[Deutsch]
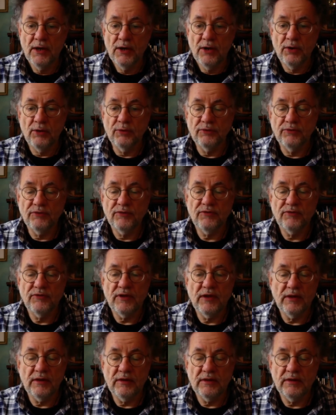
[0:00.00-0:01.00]
Und
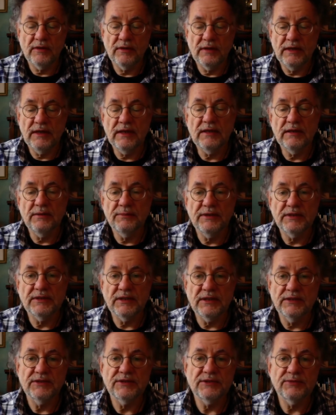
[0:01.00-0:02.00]
der
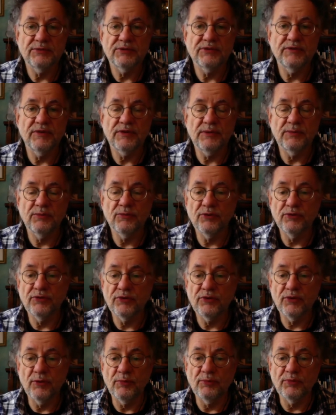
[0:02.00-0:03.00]
Ekelmechanismus wird im
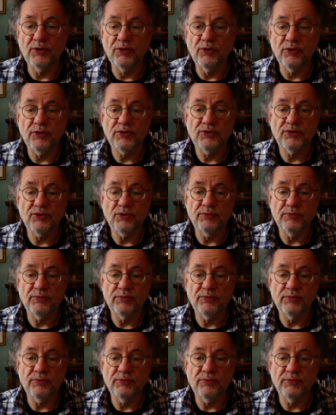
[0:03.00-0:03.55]
Grunde genommen genutzt,